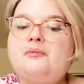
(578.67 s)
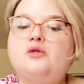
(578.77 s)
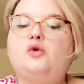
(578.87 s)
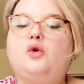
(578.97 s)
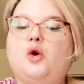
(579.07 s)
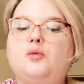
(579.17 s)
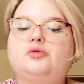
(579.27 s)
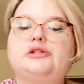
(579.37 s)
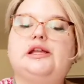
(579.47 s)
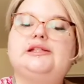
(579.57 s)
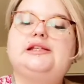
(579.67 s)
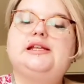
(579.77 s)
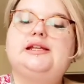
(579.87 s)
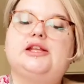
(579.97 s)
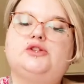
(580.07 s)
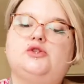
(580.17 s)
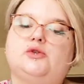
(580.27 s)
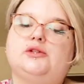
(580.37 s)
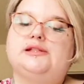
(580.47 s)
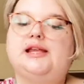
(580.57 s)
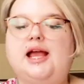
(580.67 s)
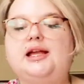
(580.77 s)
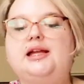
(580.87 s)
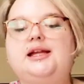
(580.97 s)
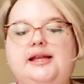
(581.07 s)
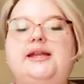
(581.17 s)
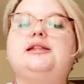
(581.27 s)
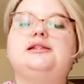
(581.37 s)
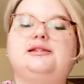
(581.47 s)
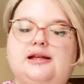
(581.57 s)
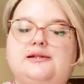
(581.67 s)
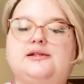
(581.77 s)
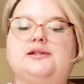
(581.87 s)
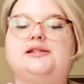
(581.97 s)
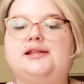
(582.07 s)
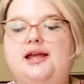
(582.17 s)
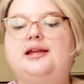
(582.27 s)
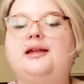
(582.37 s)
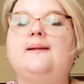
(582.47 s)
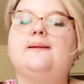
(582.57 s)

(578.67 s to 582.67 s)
Donc repousse des cils 4 sur 5, clean 5 sur 5,